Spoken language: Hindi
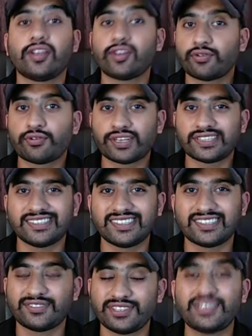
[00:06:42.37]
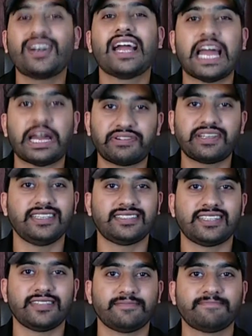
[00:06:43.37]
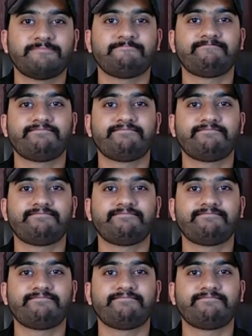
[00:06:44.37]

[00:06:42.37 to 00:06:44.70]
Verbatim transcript: थैंक यू फॉर वॉचिंग दिस वीडियो हैव अ नाइस डे